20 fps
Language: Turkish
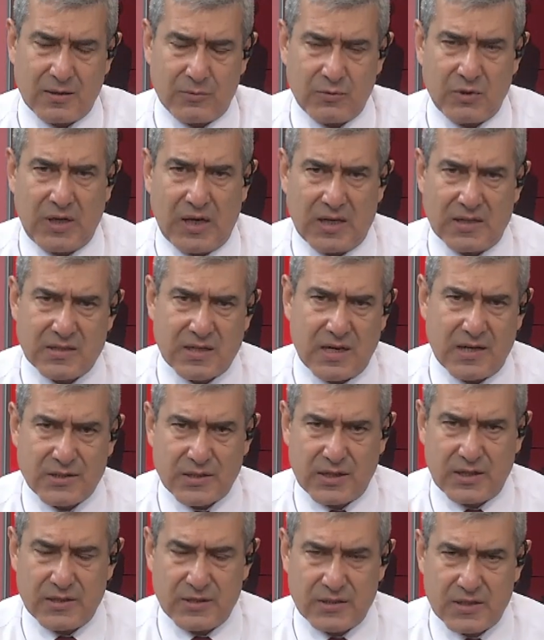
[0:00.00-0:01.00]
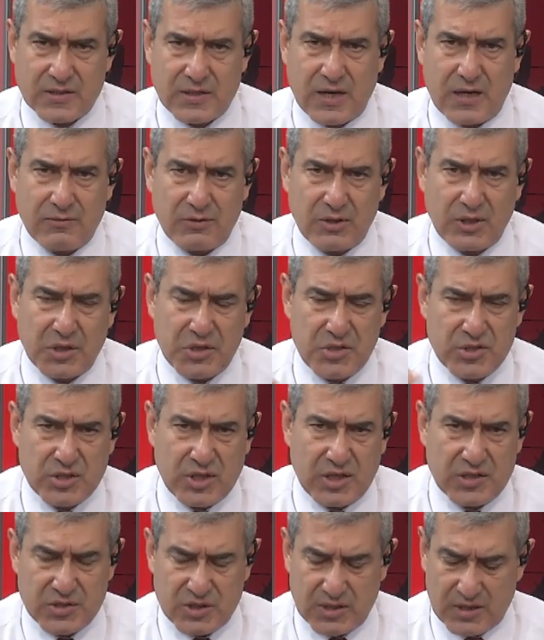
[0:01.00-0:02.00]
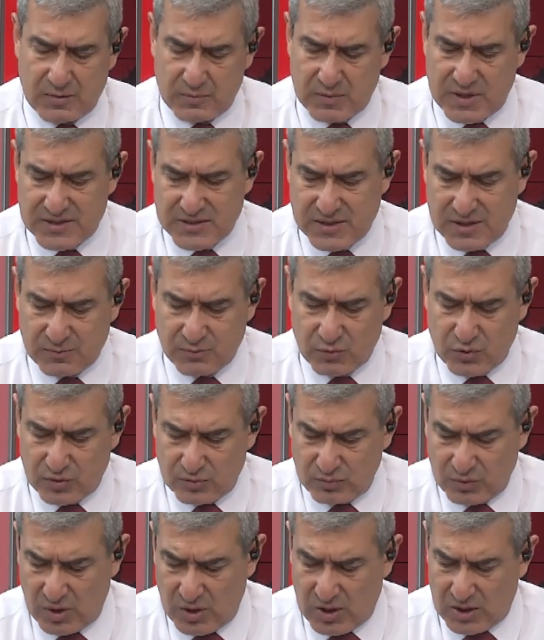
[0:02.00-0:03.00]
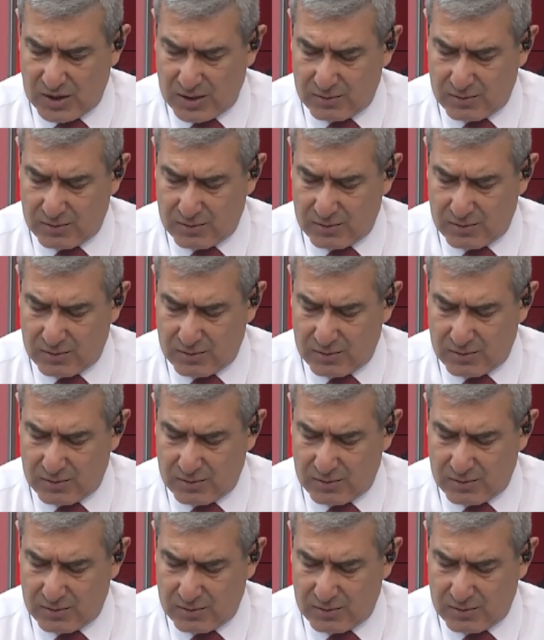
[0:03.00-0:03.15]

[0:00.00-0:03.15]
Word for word: tabii yani sadece hani cezaevindeki işkenceden bahsetmiyorum